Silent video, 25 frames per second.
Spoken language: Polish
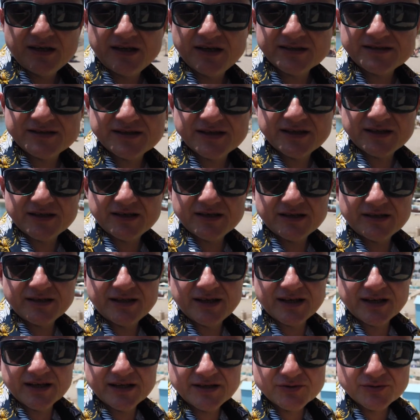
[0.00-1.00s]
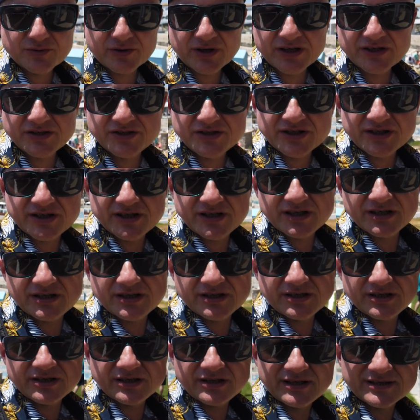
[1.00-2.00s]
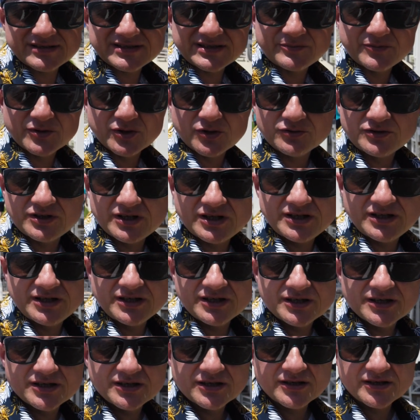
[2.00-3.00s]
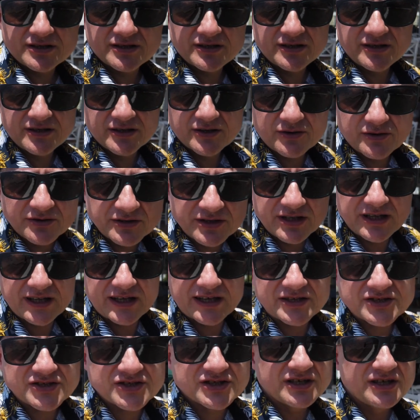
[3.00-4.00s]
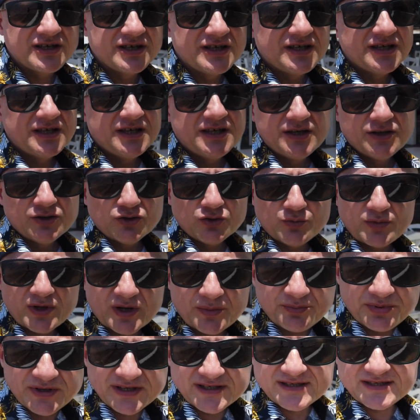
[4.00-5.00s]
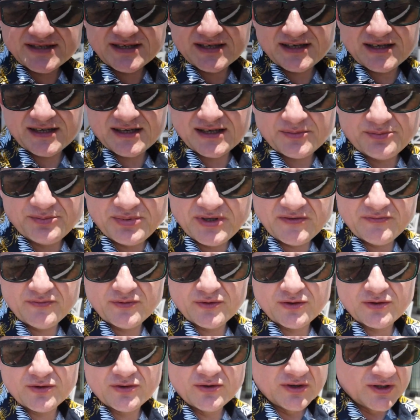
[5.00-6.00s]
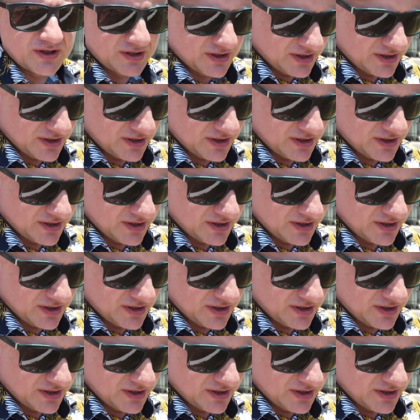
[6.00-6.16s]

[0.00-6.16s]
Lecę dalej, słuchajcie, e, następny hotelik, kolejny e, lunch. Tu była pizza, piwo,